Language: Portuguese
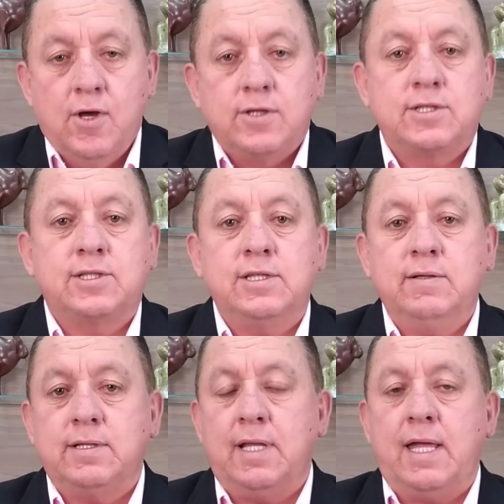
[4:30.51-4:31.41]

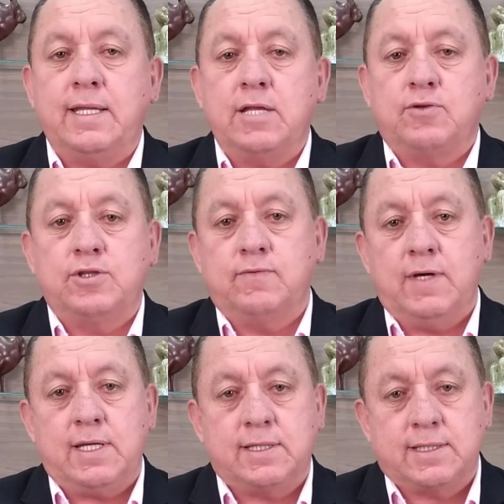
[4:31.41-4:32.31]
Se lá dentro
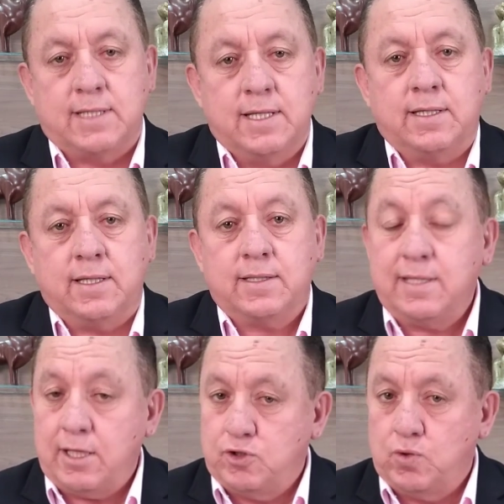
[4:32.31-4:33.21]
tiver sangue
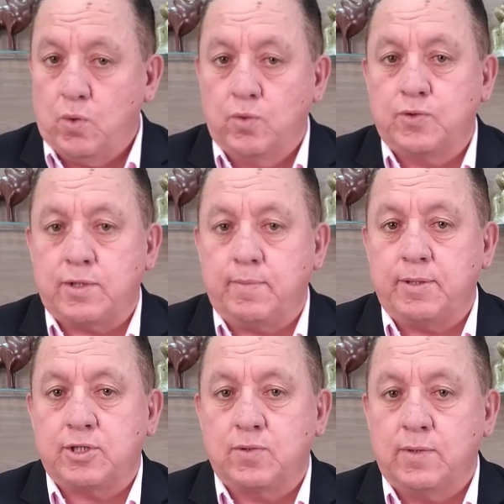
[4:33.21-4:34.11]
que é de outra
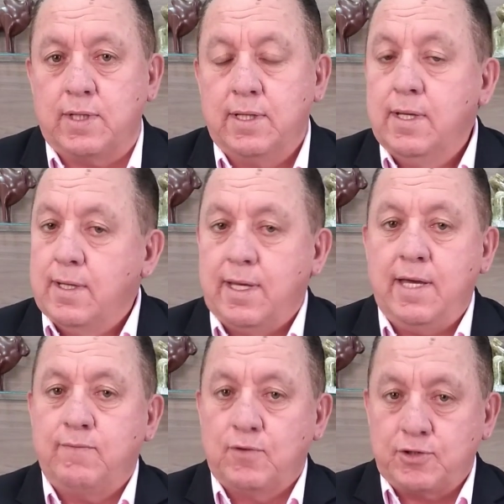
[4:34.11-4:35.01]
pessoa, é
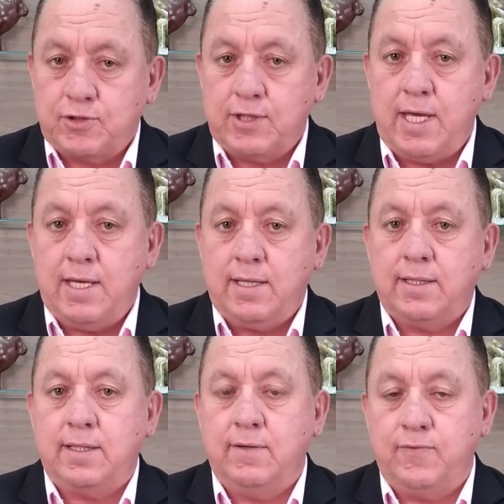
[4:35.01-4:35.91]
você
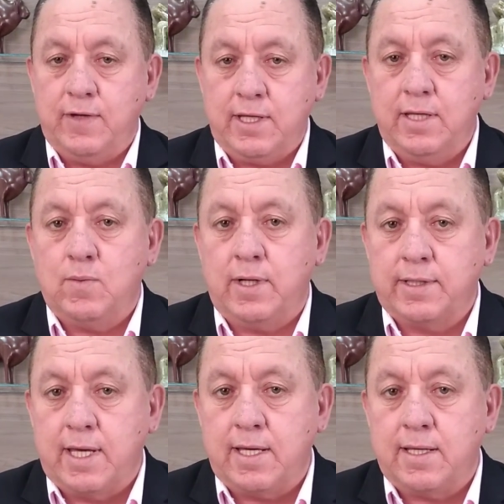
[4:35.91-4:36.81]
que feriu
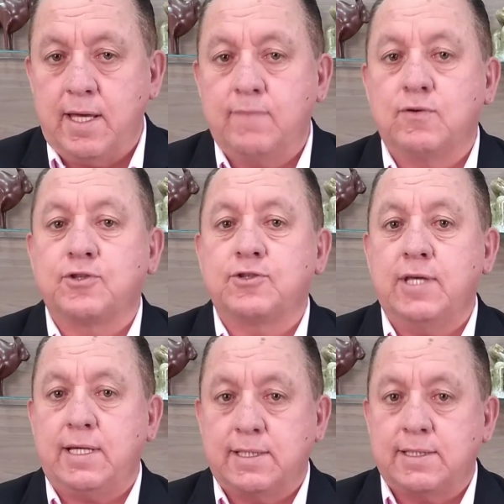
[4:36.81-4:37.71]
alguém, é você
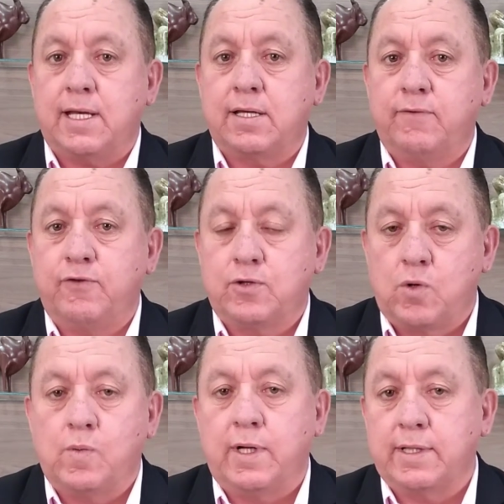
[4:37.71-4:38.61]
que
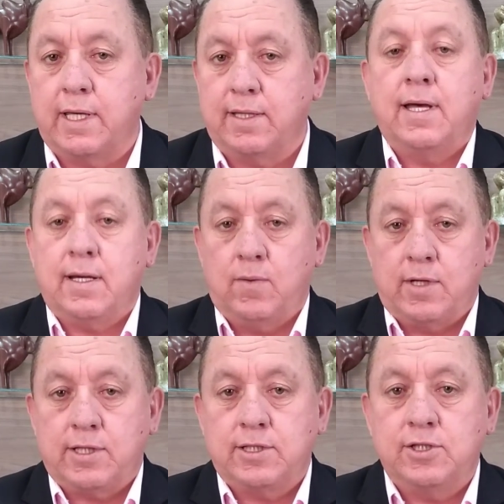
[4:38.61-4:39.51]
sacrificou alguém.
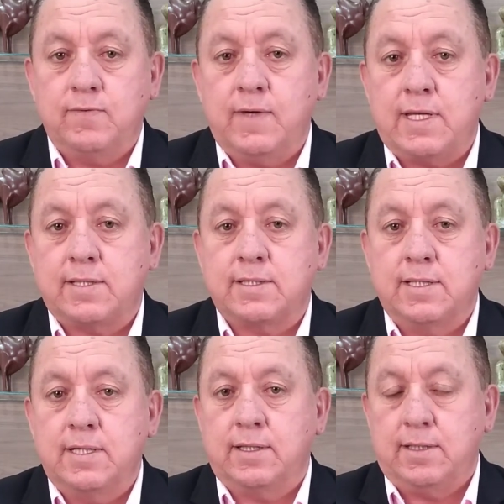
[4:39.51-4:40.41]
Agora, se tiver
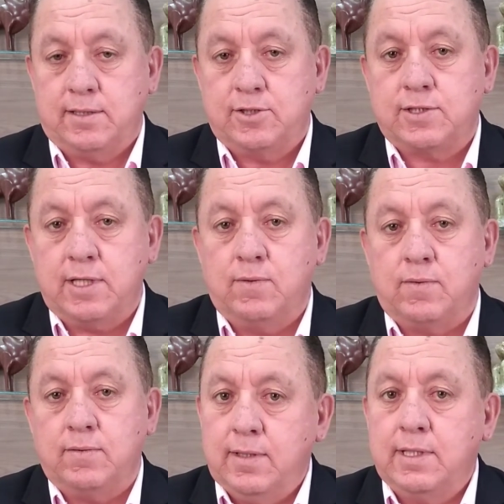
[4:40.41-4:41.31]
sangue seu,
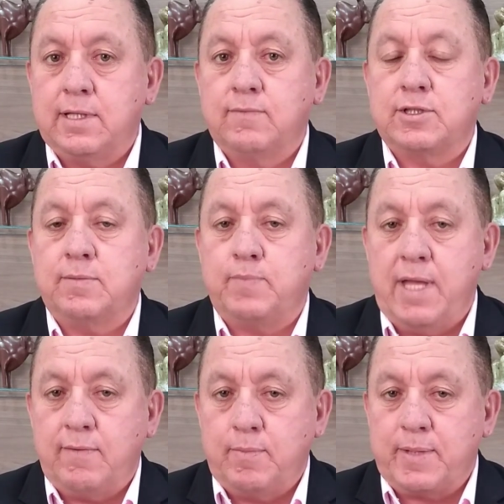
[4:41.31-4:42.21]
então você
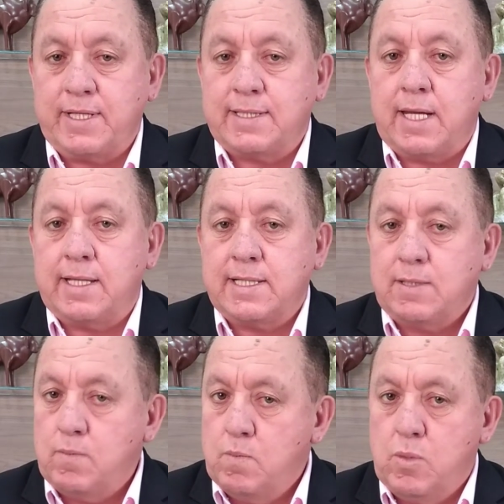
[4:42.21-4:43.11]
deve prestar
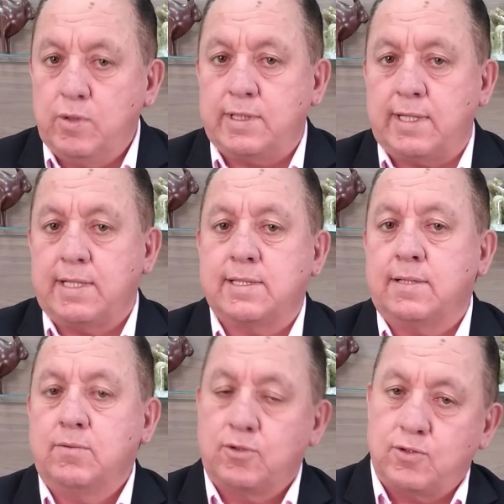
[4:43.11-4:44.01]
atenção, muita
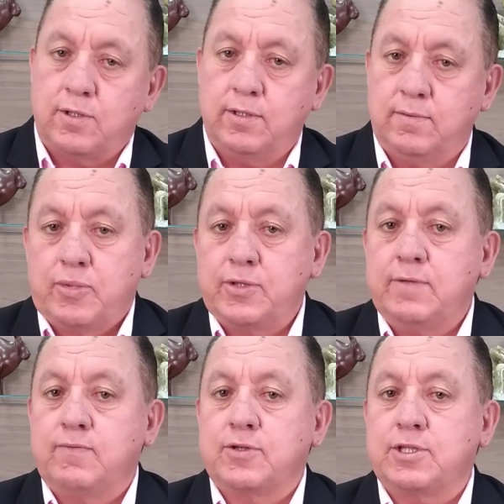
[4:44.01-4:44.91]
atenção no sonho, porque
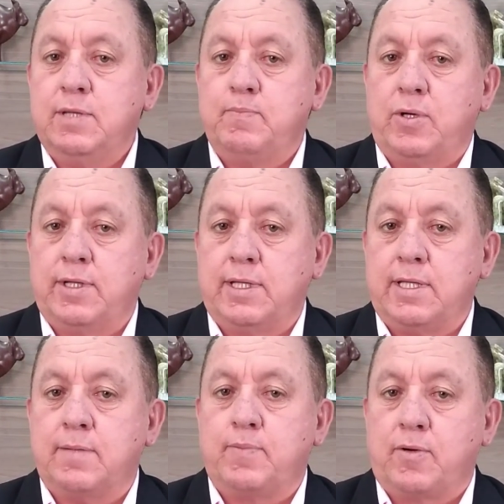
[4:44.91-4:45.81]
você pode
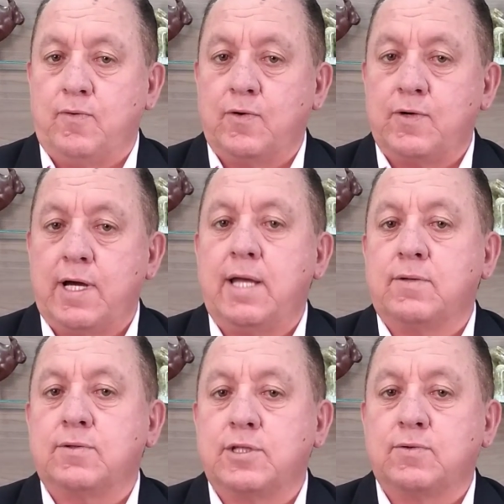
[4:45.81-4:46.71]
ter
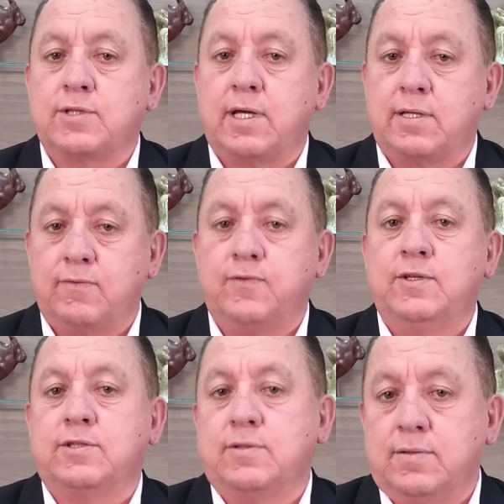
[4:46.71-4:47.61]
provocado seu
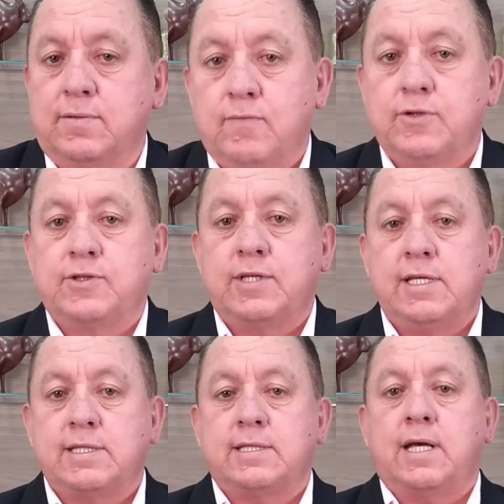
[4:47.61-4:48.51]
sacrifício. Você
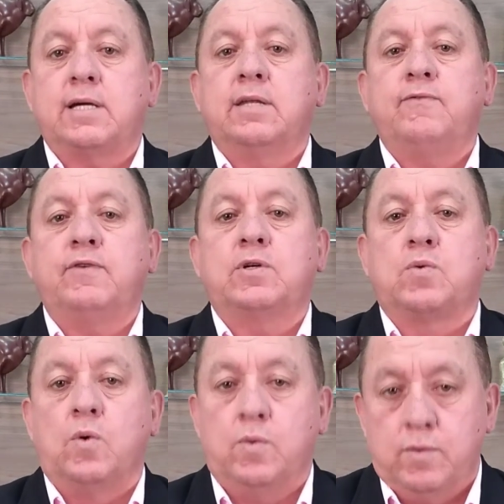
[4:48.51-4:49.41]
se
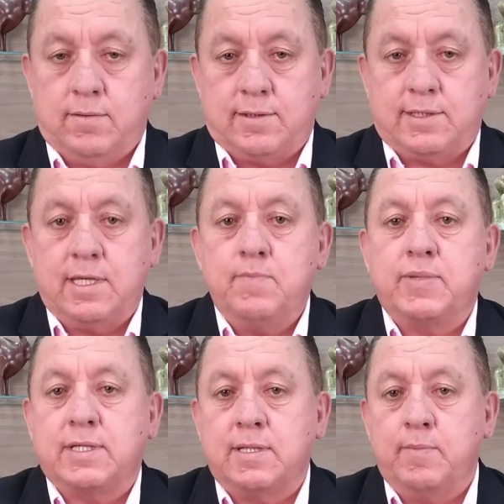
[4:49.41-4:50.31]
sacrificou sem
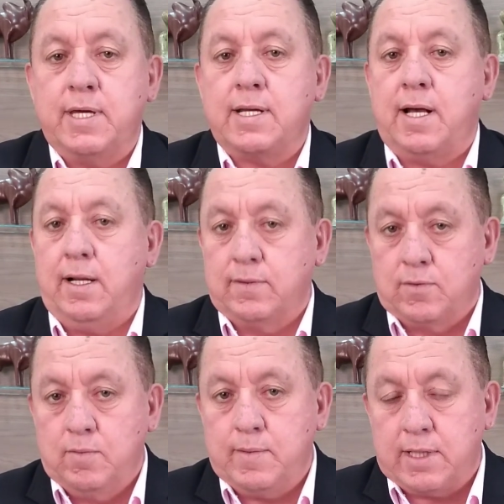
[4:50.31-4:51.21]
perceber
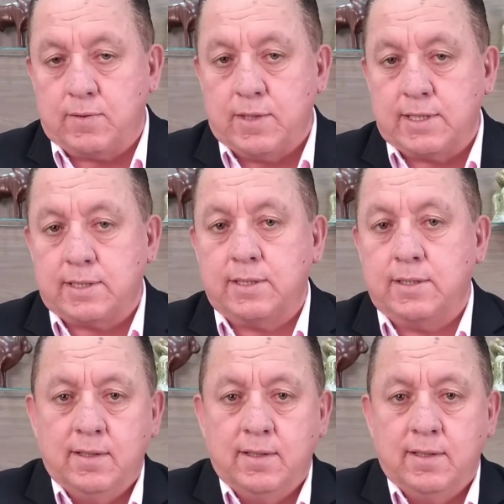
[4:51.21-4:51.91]
alguma coisa.